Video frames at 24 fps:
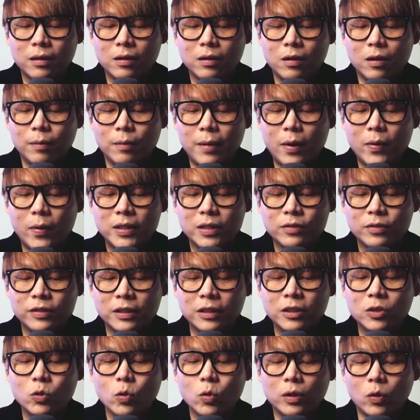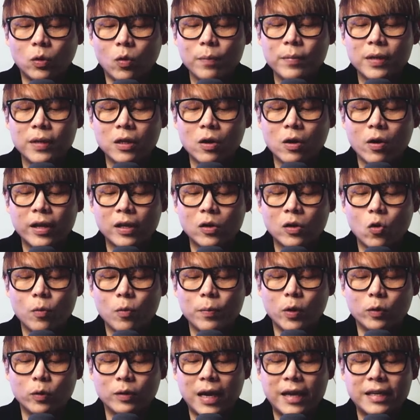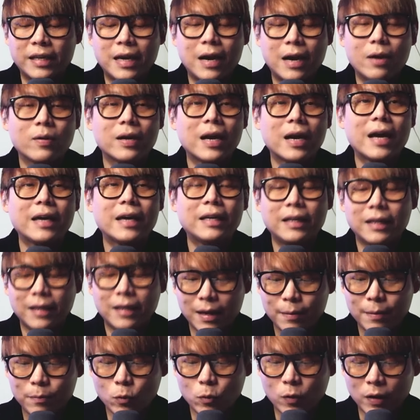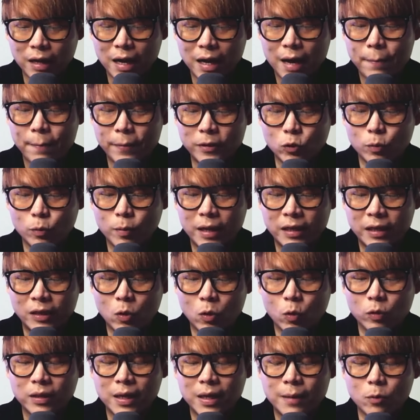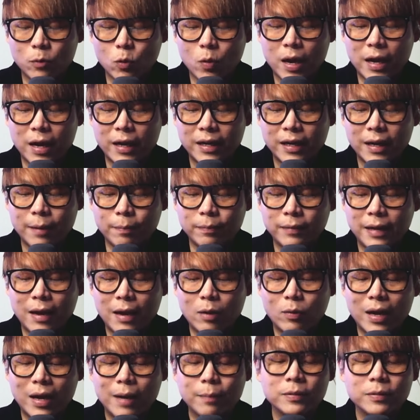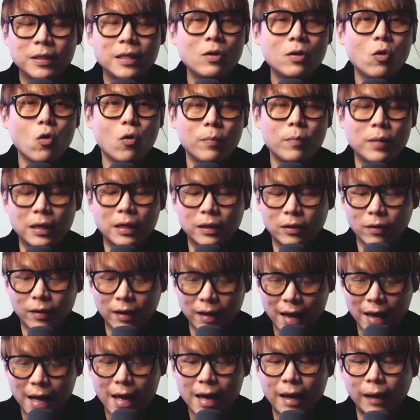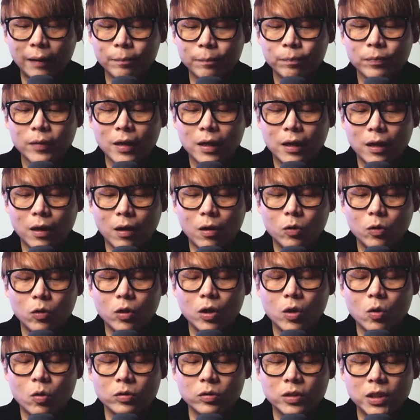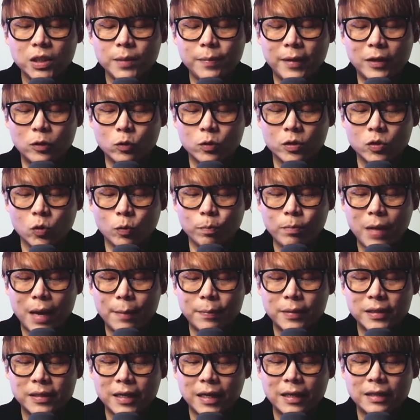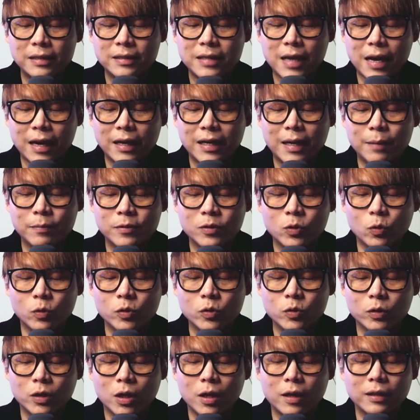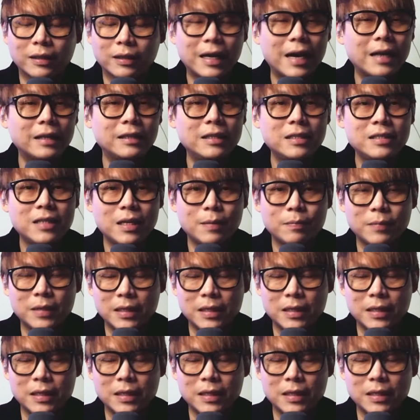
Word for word: ก็แม้ว่าจะฟื้นตัวแต่ว่าบิตคอยยังคงมีหนทางยาวไกลนะครับมูลค่าปัจจุบันคงต่ำกว่าระดับแนวรับที่ 60,000 ดอลลาร์แล้วก็ลดลง 21.08%จากระดับสูงสุดตลอดการที่